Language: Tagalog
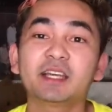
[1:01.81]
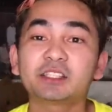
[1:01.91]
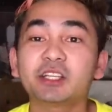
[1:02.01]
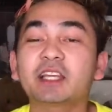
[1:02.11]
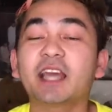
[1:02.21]

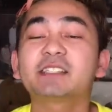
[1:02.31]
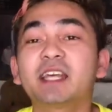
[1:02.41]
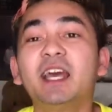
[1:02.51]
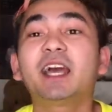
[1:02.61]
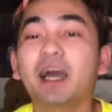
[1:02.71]
So yun guys,
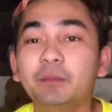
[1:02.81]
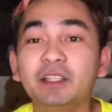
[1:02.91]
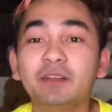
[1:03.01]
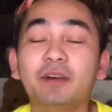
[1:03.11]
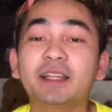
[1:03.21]
kami
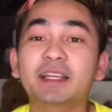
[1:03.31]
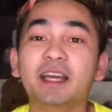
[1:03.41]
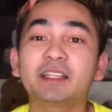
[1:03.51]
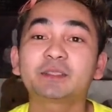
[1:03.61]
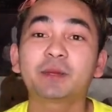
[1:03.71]
ni Ivana
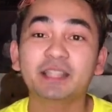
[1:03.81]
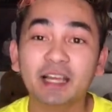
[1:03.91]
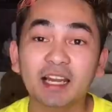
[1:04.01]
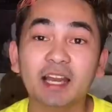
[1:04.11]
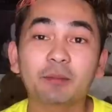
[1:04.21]
guys,
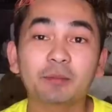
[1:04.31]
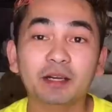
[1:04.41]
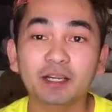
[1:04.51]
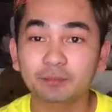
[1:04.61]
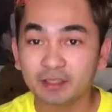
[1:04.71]
matagal na kami
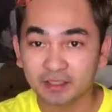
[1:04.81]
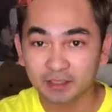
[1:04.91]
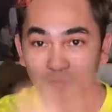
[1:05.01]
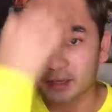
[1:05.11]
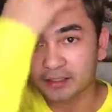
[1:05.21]
magkaibigan
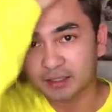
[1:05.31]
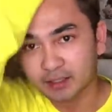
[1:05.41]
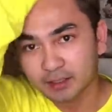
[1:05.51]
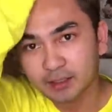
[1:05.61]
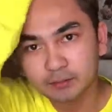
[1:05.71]
ni Ivana.
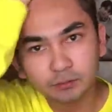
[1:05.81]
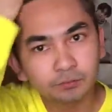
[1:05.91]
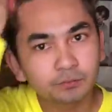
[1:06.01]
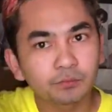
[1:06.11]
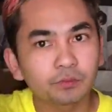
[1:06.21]
Like
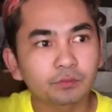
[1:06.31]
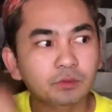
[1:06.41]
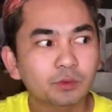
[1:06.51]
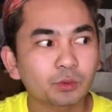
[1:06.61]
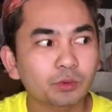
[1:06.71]

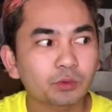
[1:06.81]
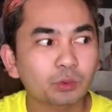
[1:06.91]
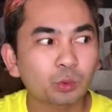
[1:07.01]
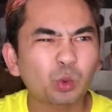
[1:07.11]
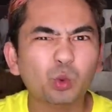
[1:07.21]

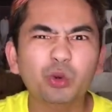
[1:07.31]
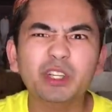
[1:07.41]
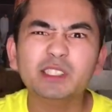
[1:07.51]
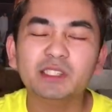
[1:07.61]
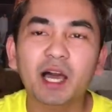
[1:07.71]
2
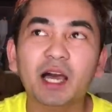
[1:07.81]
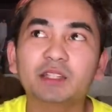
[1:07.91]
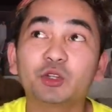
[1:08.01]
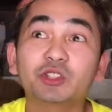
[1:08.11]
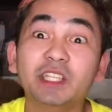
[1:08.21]
years, ah
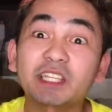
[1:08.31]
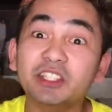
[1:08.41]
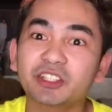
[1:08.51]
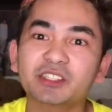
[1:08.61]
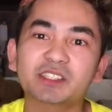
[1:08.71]
no, 3
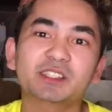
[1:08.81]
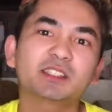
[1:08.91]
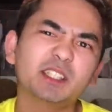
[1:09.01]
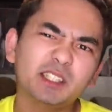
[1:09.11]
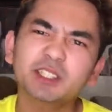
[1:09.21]
years.
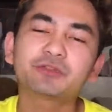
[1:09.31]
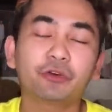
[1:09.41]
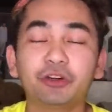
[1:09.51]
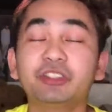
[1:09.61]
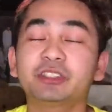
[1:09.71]
3 years,
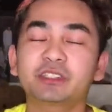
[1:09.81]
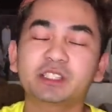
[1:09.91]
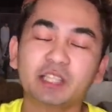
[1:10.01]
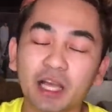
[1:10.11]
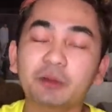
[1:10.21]
4 years
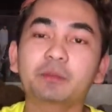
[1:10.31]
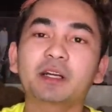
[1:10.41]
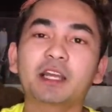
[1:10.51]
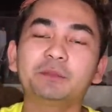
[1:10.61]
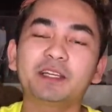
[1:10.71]
na kami
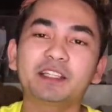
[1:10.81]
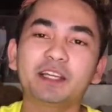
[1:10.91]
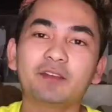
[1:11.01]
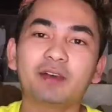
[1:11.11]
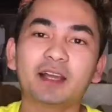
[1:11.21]
magkaibigan
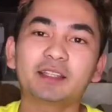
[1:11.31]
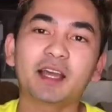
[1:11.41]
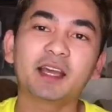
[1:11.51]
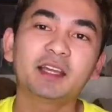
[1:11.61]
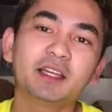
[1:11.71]
ni Ivana.